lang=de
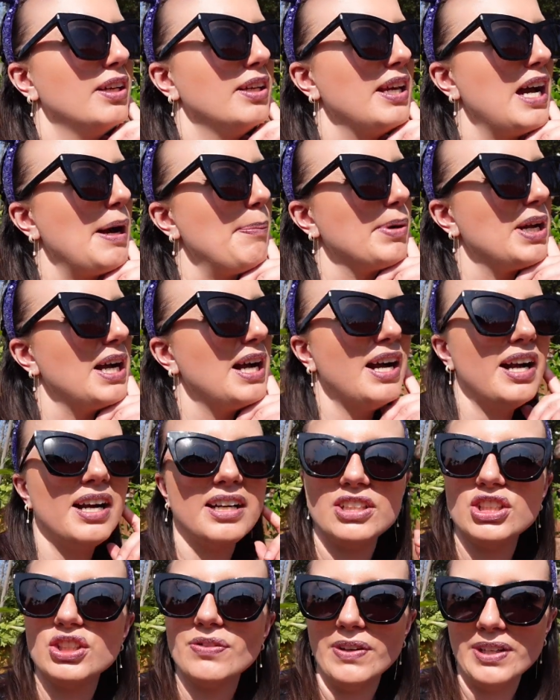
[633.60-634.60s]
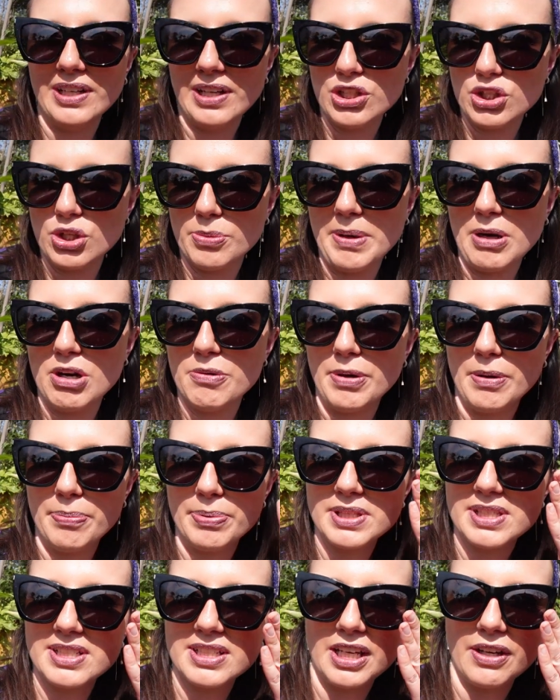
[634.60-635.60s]
hier abgehakt. Ich wollte eigentlich noch Mary
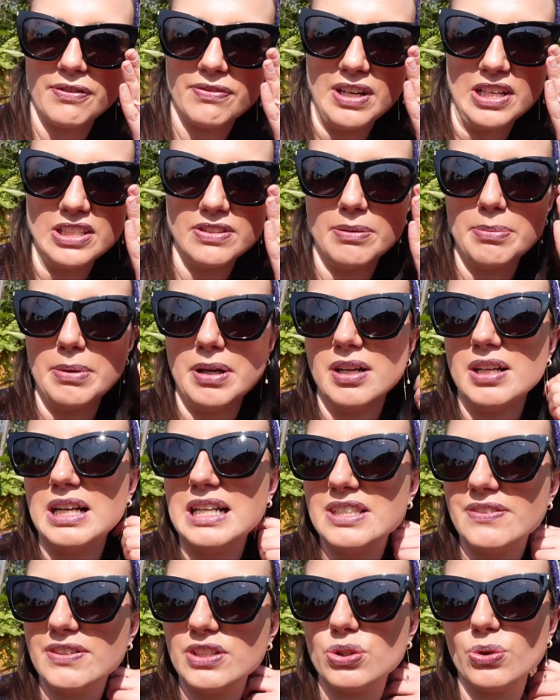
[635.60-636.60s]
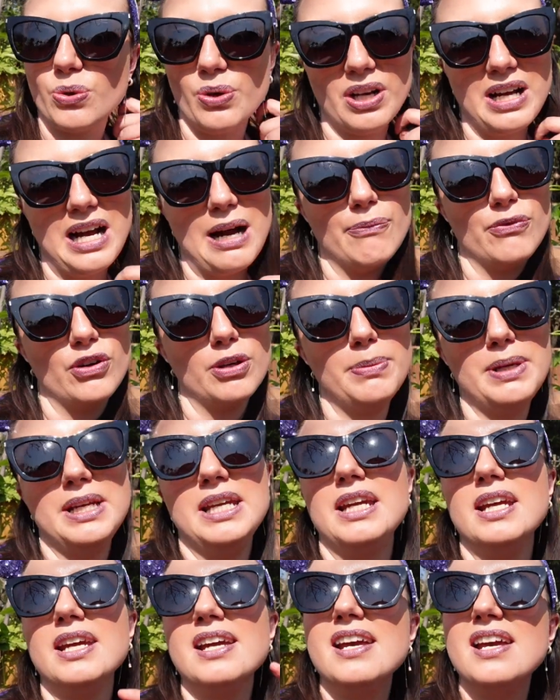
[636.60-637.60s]
Poppins treffen, also aber als wir zurückkamen von
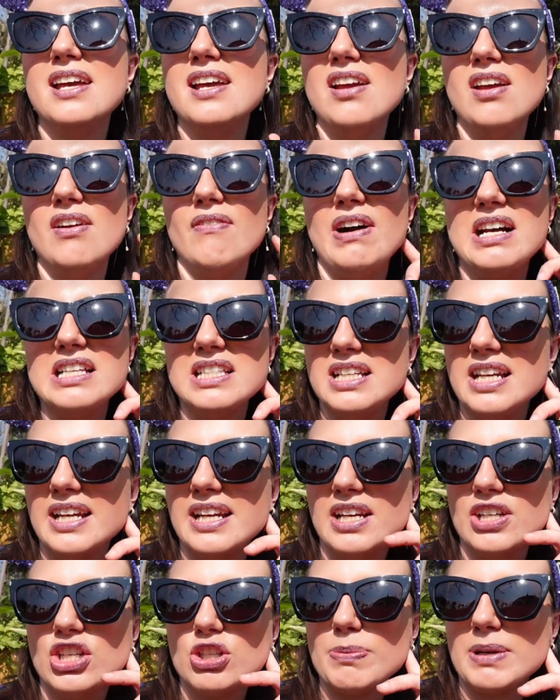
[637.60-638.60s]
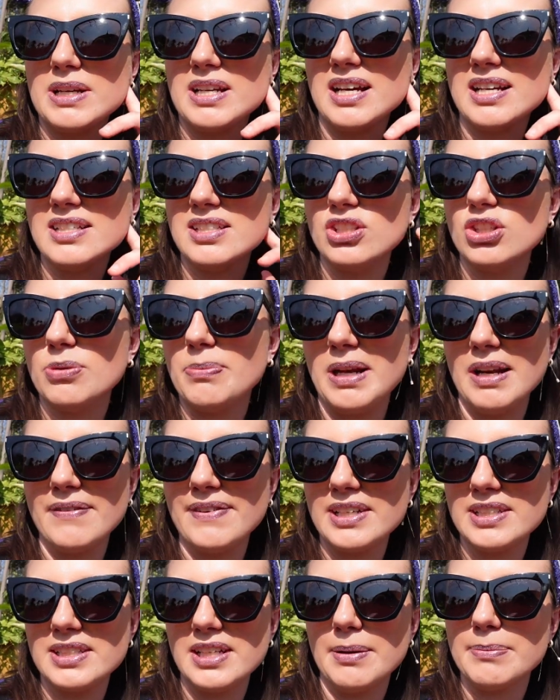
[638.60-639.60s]
Mini, war sie leider nicht mehr da. Sie ist
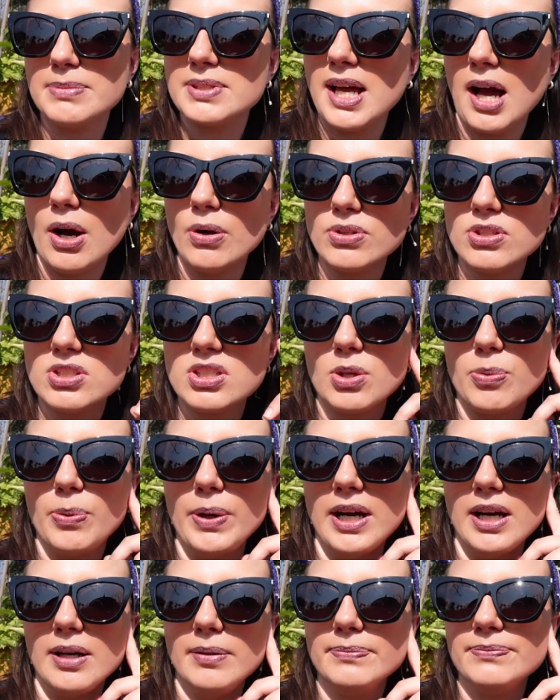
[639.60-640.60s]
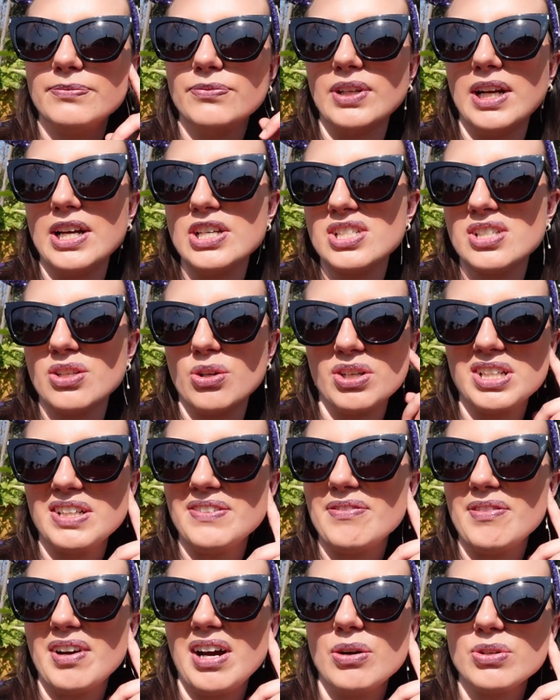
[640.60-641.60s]
normalerweise am Town Square. Vielleicht ist sie noch da,
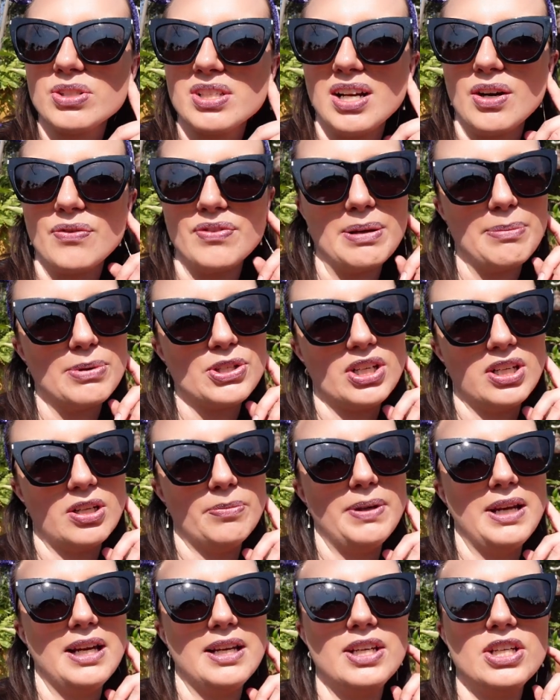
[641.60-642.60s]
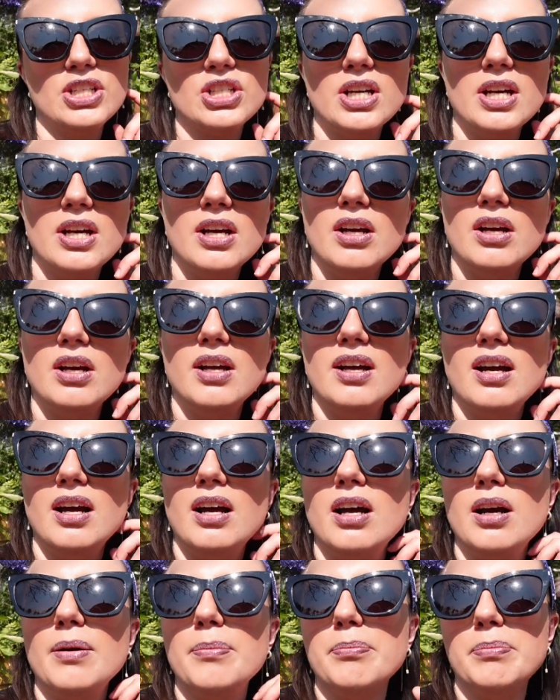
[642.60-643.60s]
wenn wir rauslaufen, aber ich glaube eher nicht.
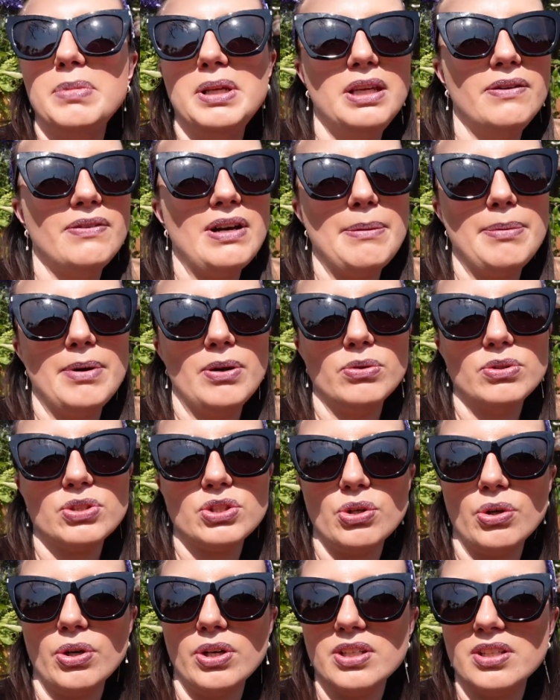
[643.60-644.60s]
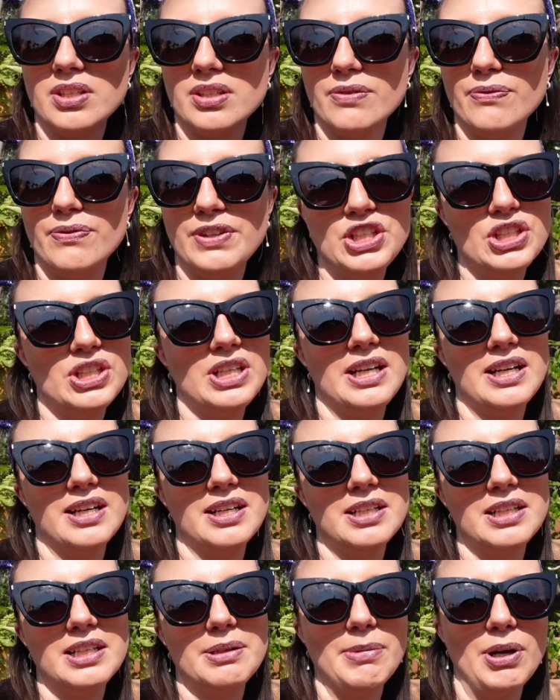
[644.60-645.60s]
Ähm, Mini war aber uns heute
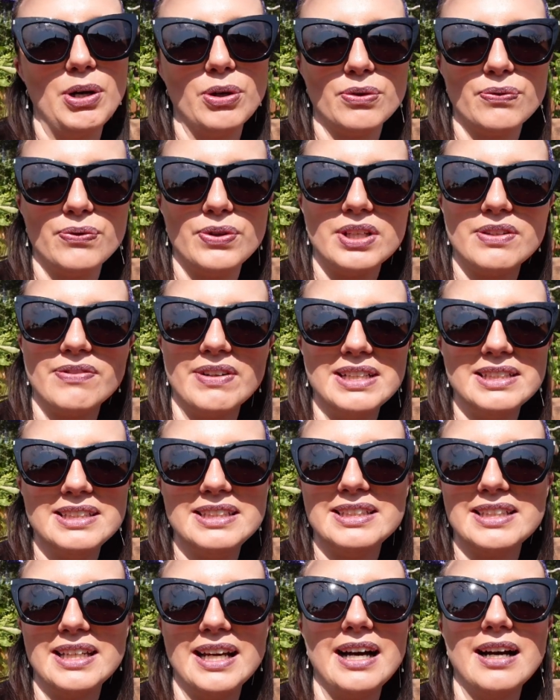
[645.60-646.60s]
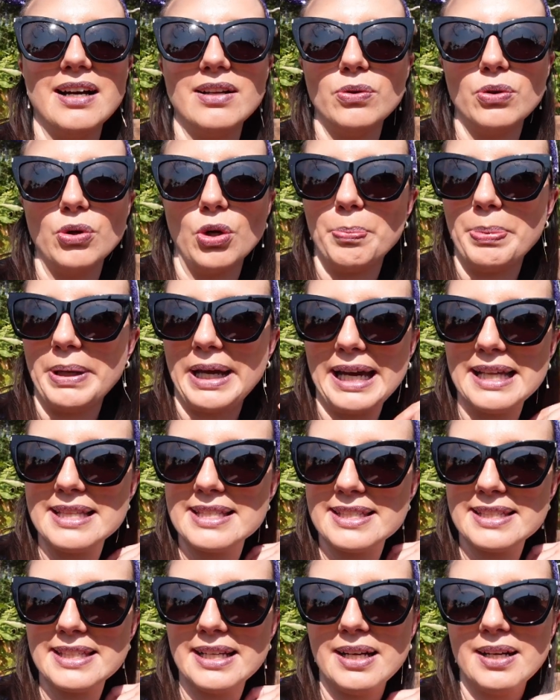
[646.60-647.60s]
wichtiger in dem Outfit, weil sie ist ja nur noch
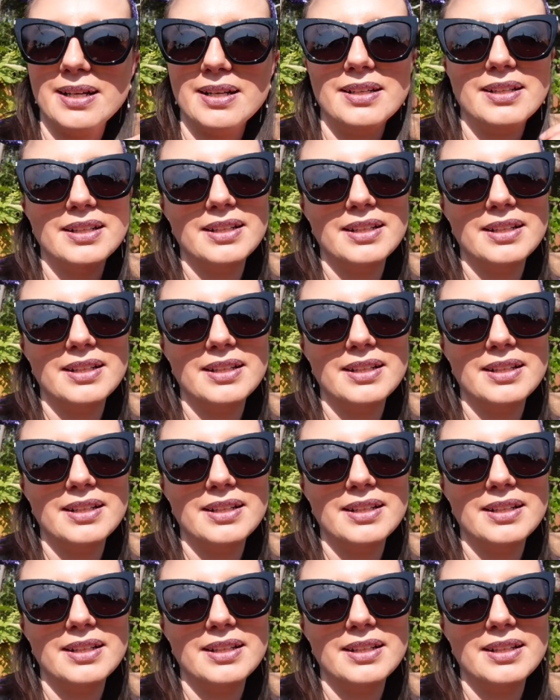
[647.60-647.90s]
begrenzter.